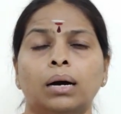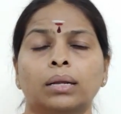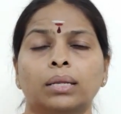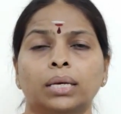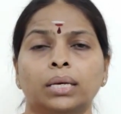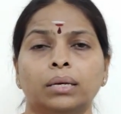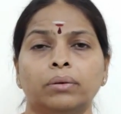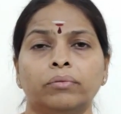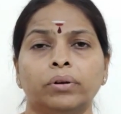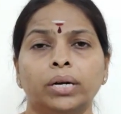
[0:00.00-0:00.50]

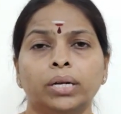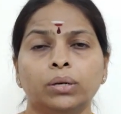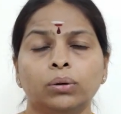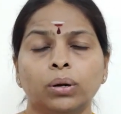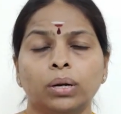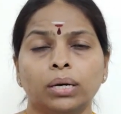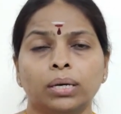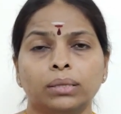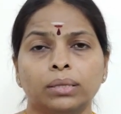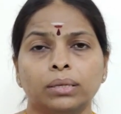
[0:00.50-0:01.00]
அதை வெளி
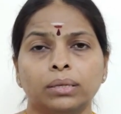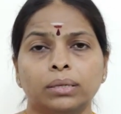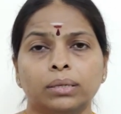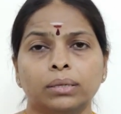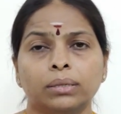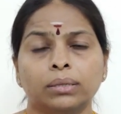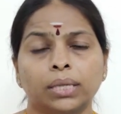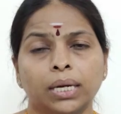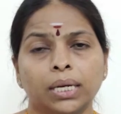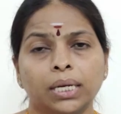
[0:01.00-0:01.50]

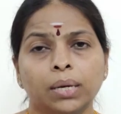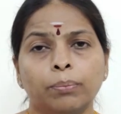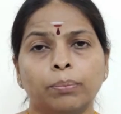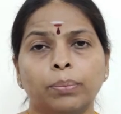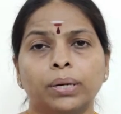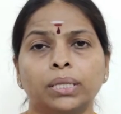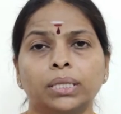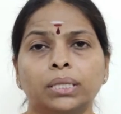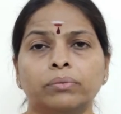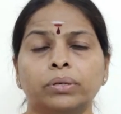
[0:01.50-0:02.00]
உலகத்திற்கு
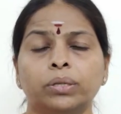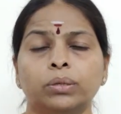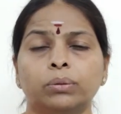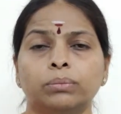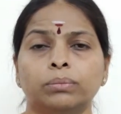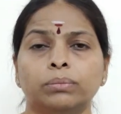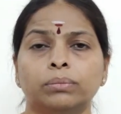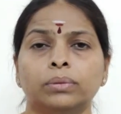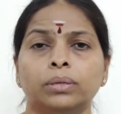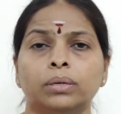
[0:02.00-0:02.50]

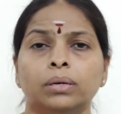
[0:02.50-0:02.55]
தெரியப்படுத்துவதும்